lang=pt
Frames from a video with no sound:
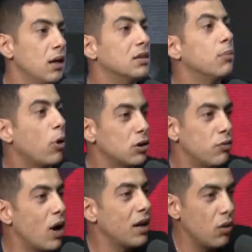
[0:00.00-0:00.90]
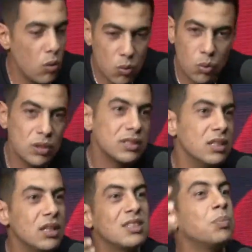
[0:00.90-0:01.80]
Você pode voar na loucura, assim,
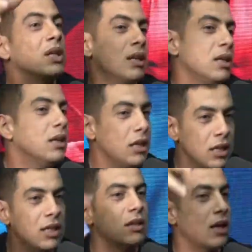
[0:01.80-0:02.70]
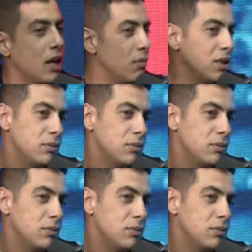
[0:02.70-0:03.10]
desse pequenininho que tem, mas,